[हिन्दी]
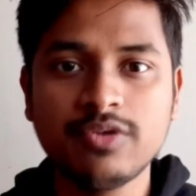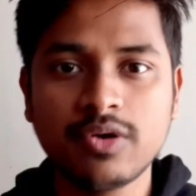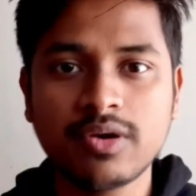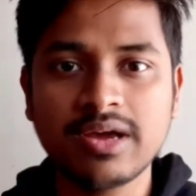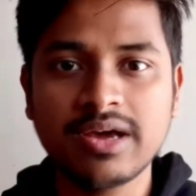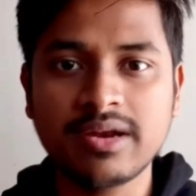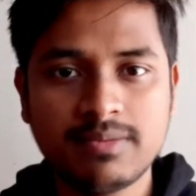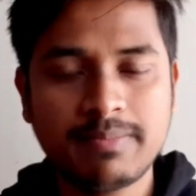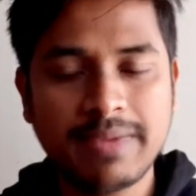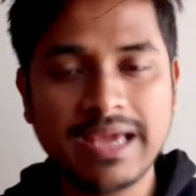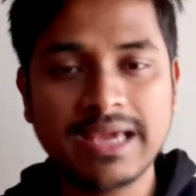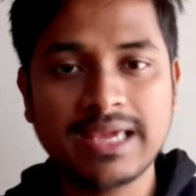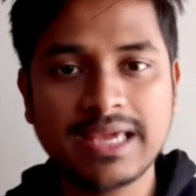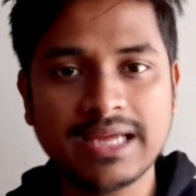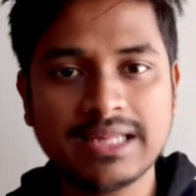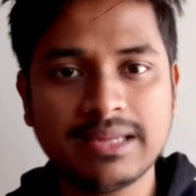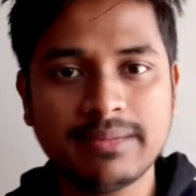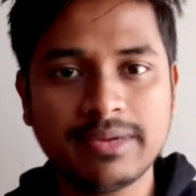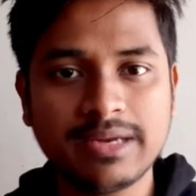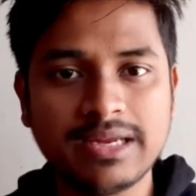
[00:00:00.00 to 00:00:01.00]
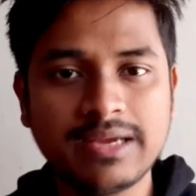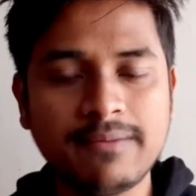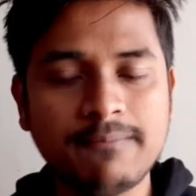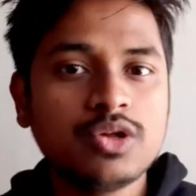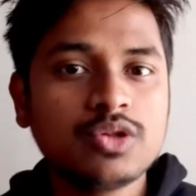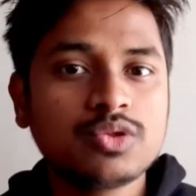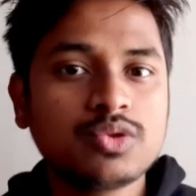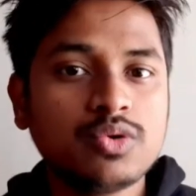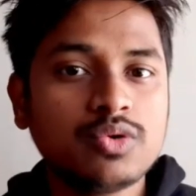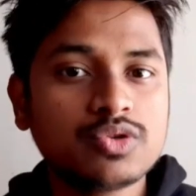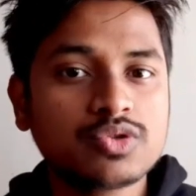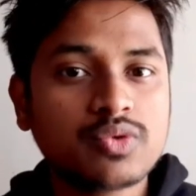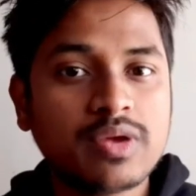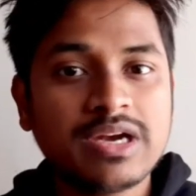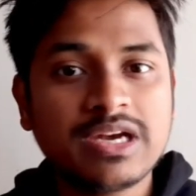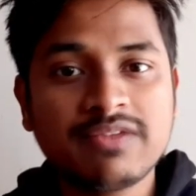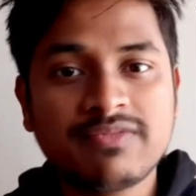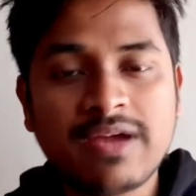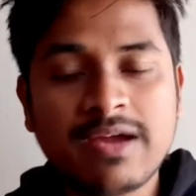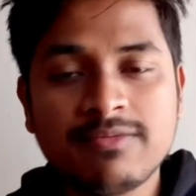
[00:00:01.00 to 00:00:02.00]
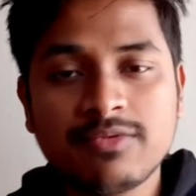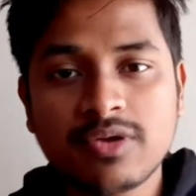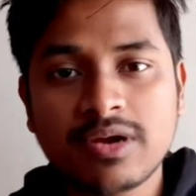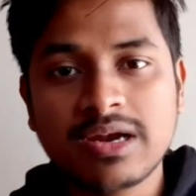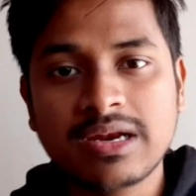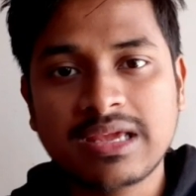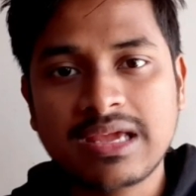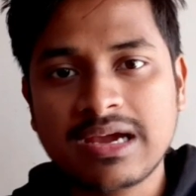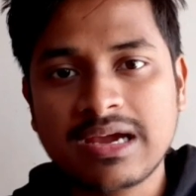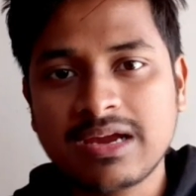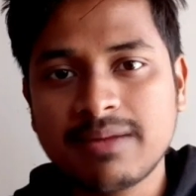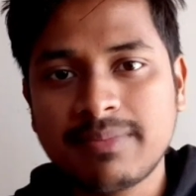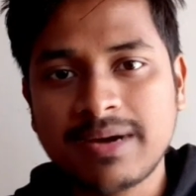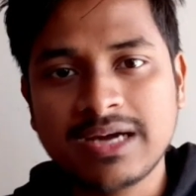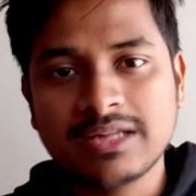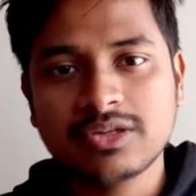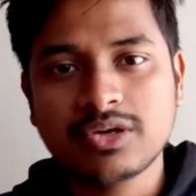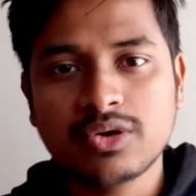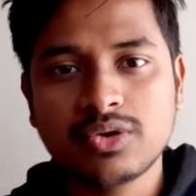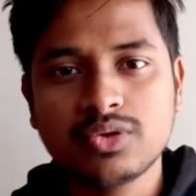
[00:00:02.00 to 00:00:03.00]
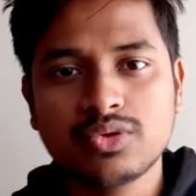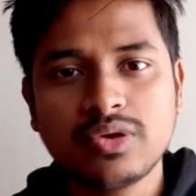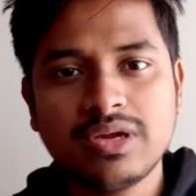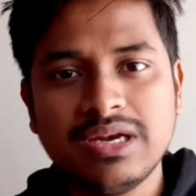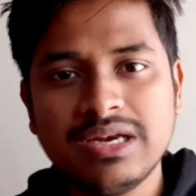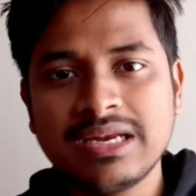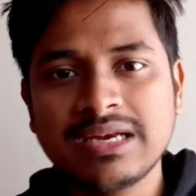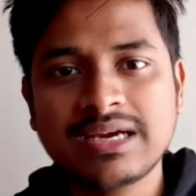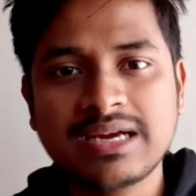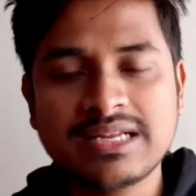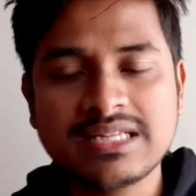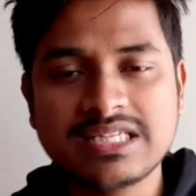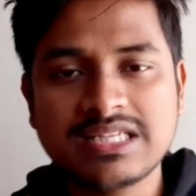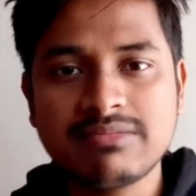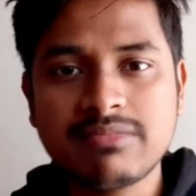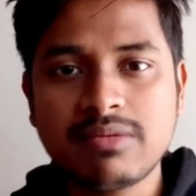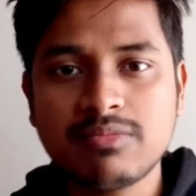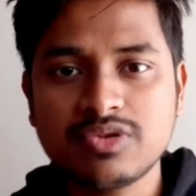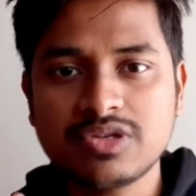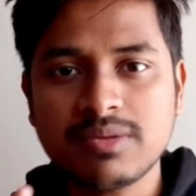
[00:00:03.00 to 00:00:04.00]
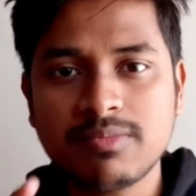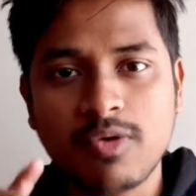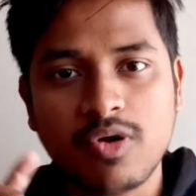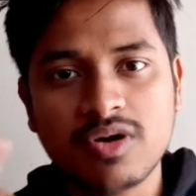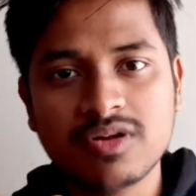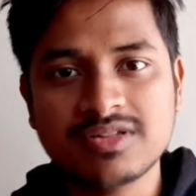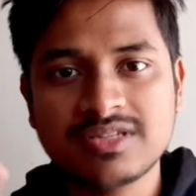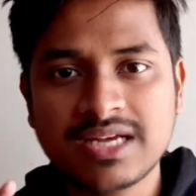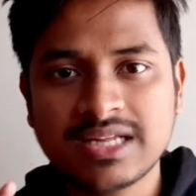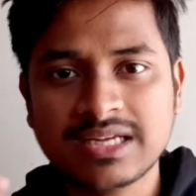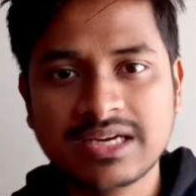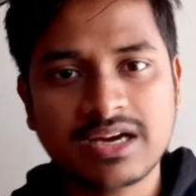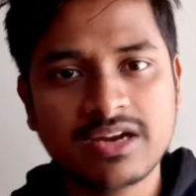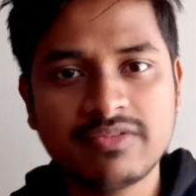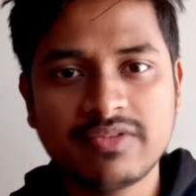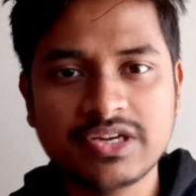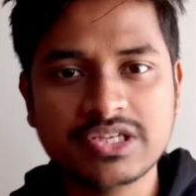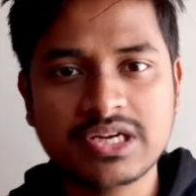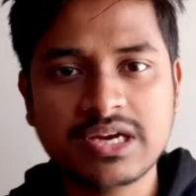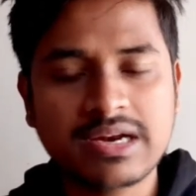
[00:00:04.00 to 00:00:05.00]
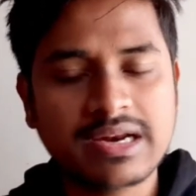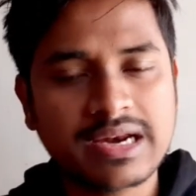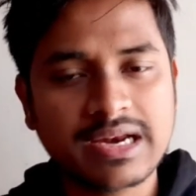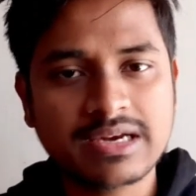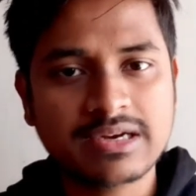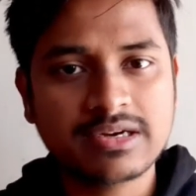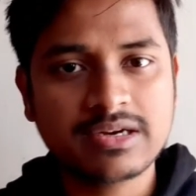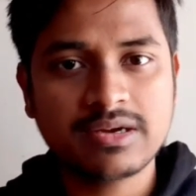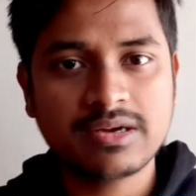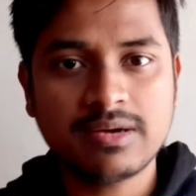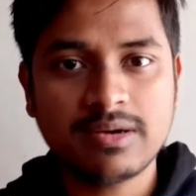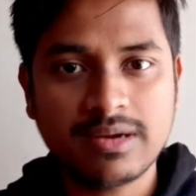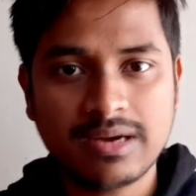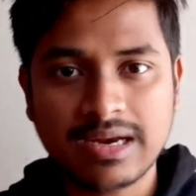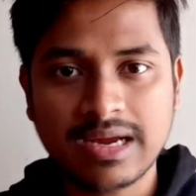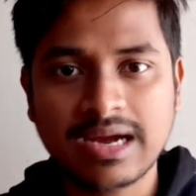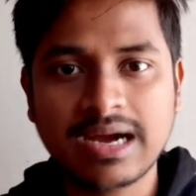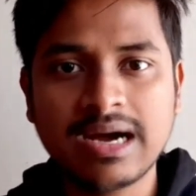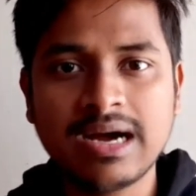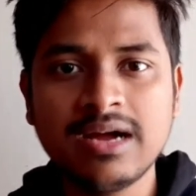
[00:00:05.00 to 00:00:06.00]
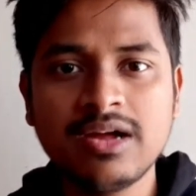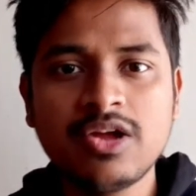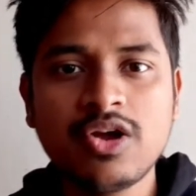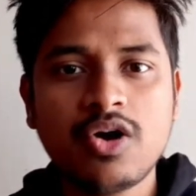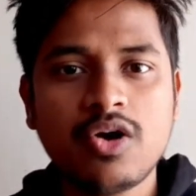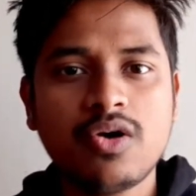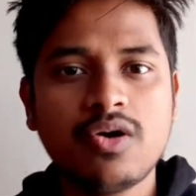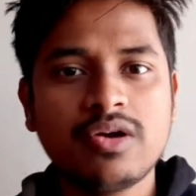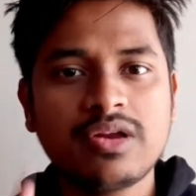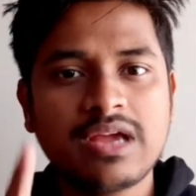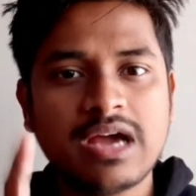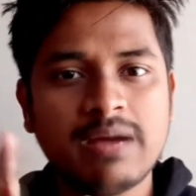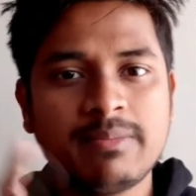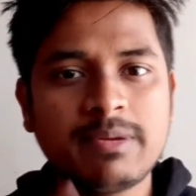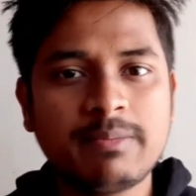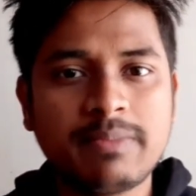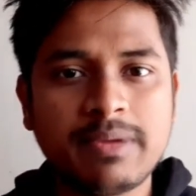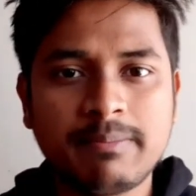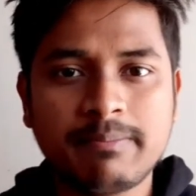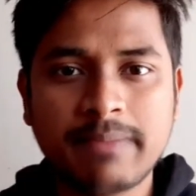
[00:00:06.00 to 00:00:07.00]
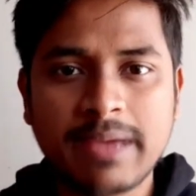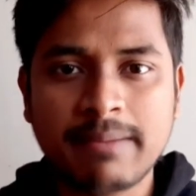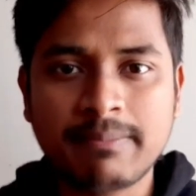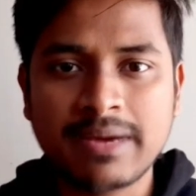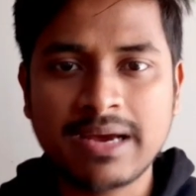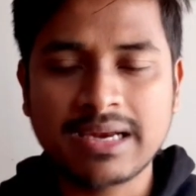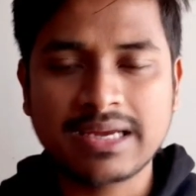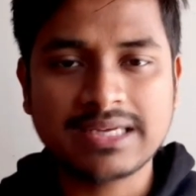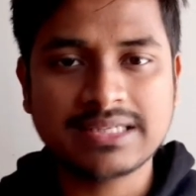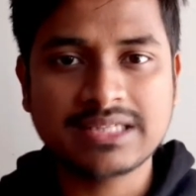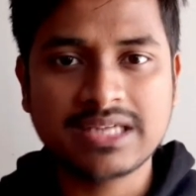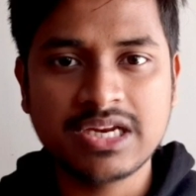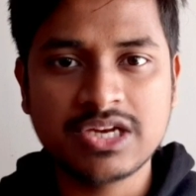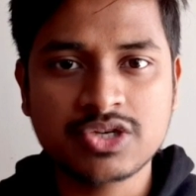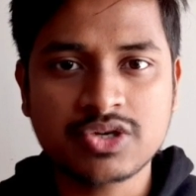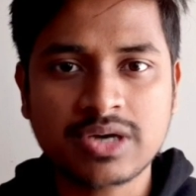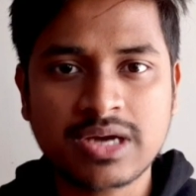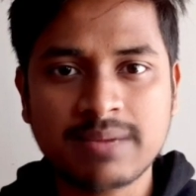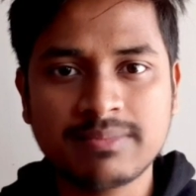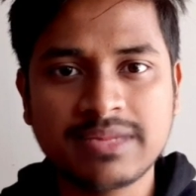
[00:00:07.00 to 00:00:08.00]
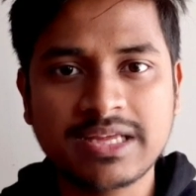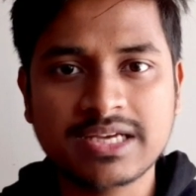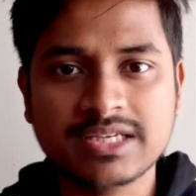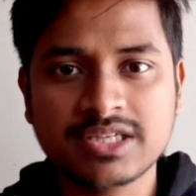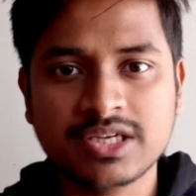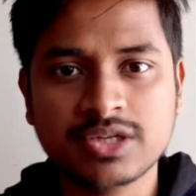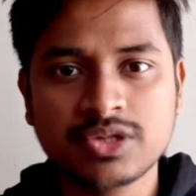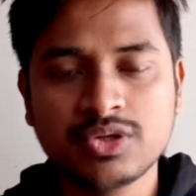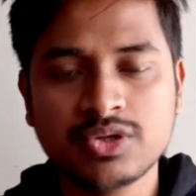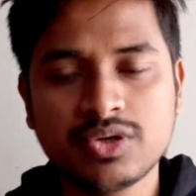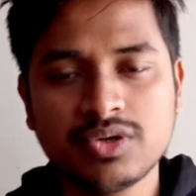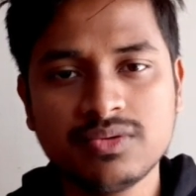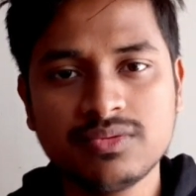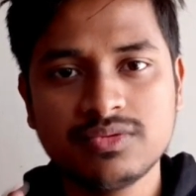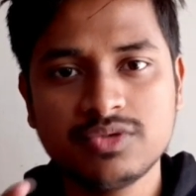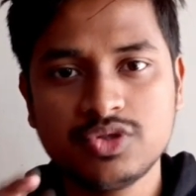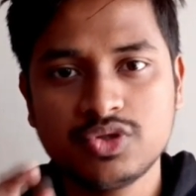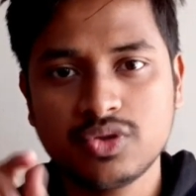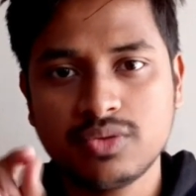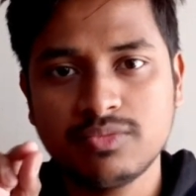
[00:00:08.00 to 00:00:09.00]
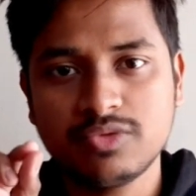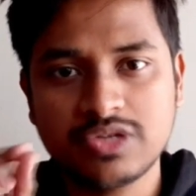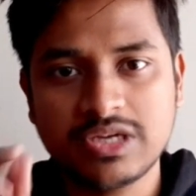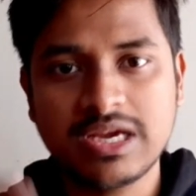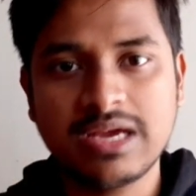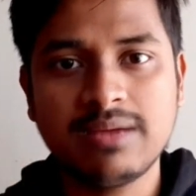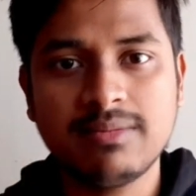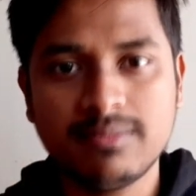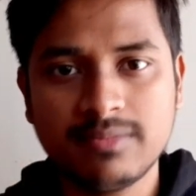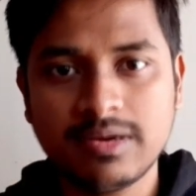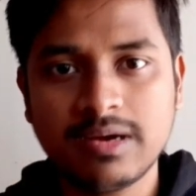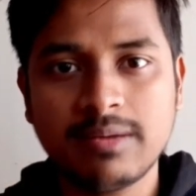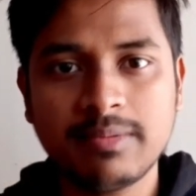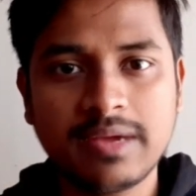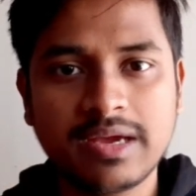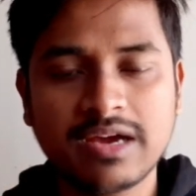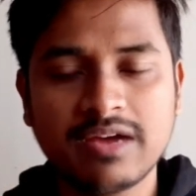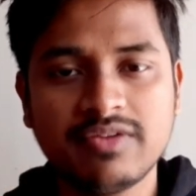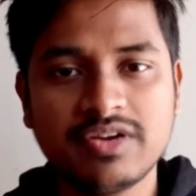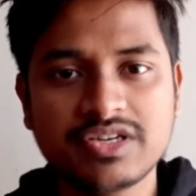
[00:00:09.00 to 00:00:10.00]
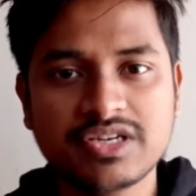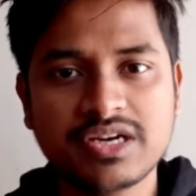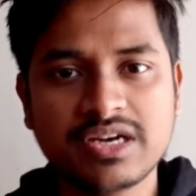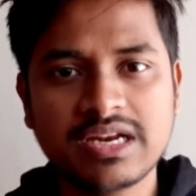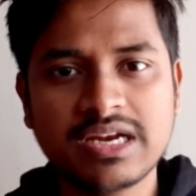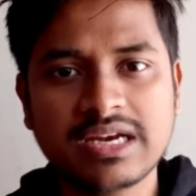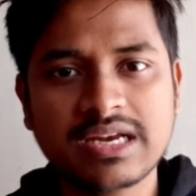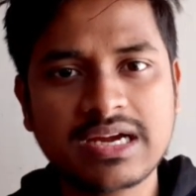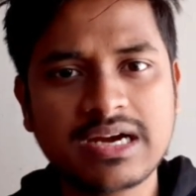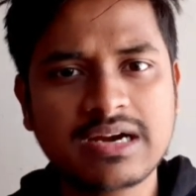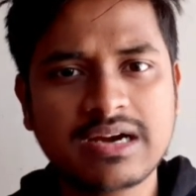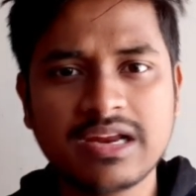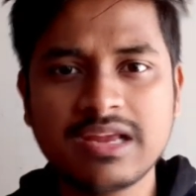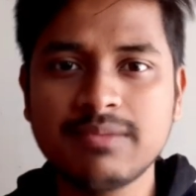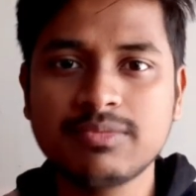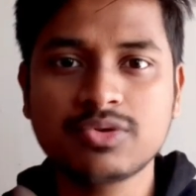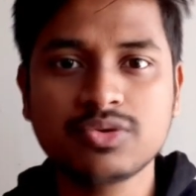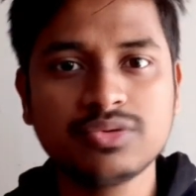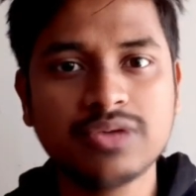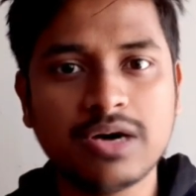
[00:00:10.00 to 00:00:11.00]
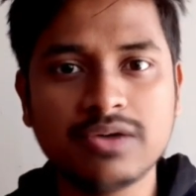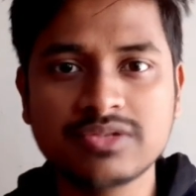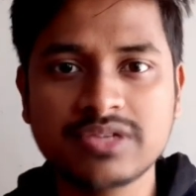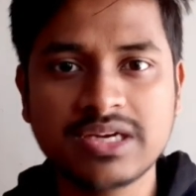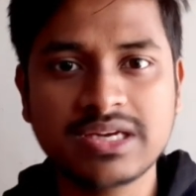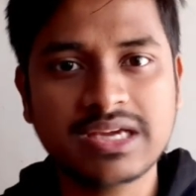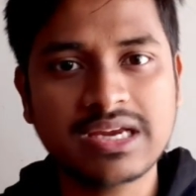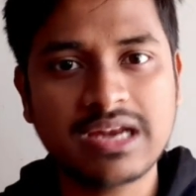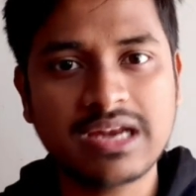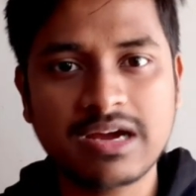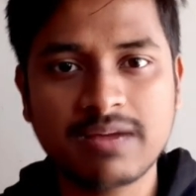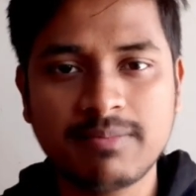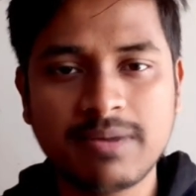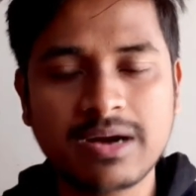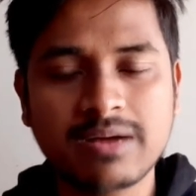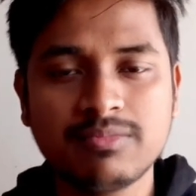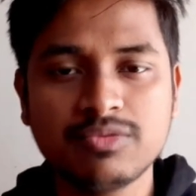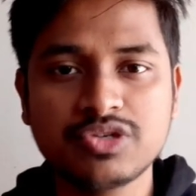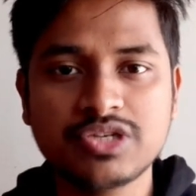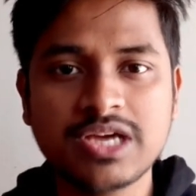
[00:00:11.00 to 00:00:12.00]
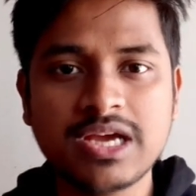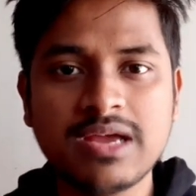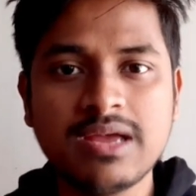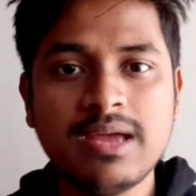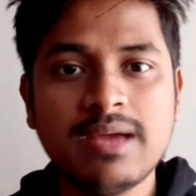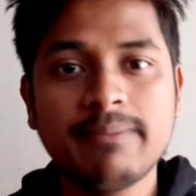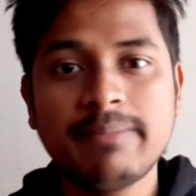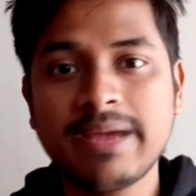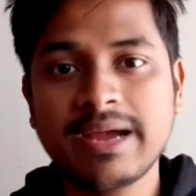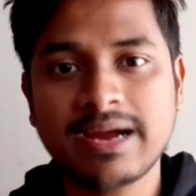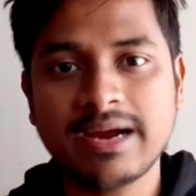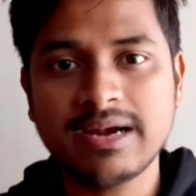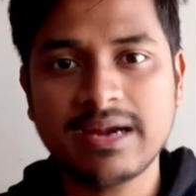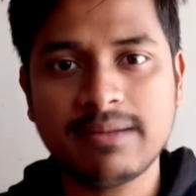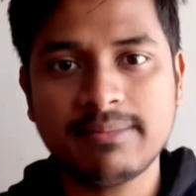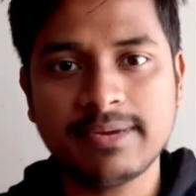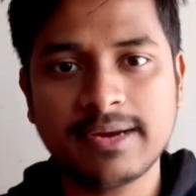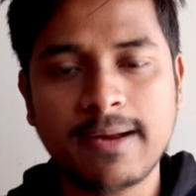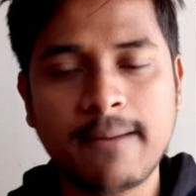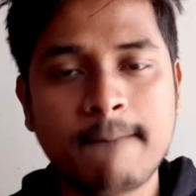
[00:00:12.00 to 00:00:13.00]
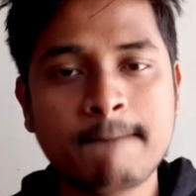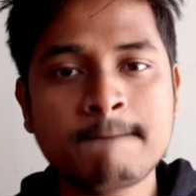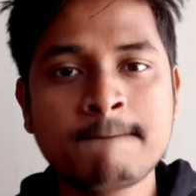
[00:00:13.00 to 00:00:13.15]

डॉलर पे किया था मैंने तो ट्वेंटी डॉलर की अगर बात करूँ तो इंडियन करेंसी में मुझे बहुत ज़्यादा कन्वर्जन रेट लगा और यहाँ पे पेपाल का स्क्रीन आप देख सकते हो जो मुझे अभी कन्वर्जन रेट लगा करीब टू के लगभग मुझे पे करना पड़ा